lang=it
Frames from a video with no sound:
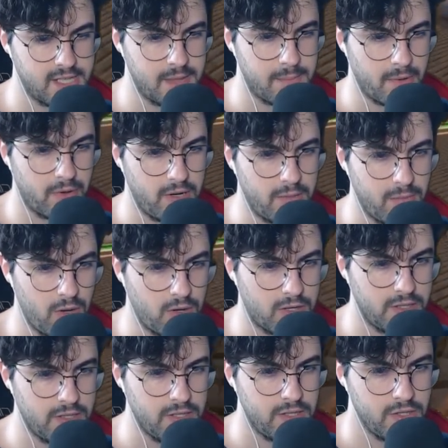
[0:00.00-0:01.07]
sempre con i
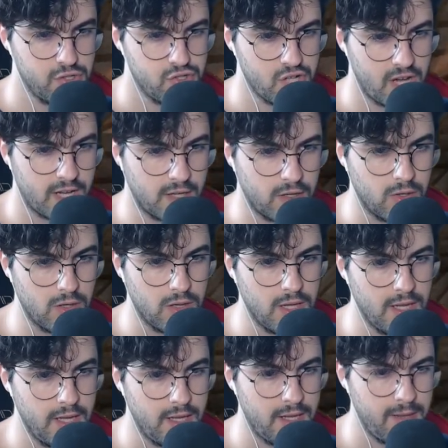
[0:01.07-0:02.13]
blocchi di
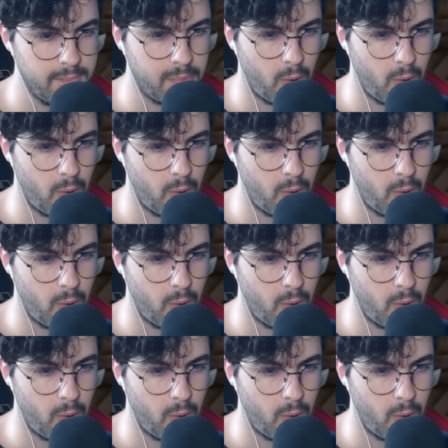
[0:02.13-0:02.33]
jungle e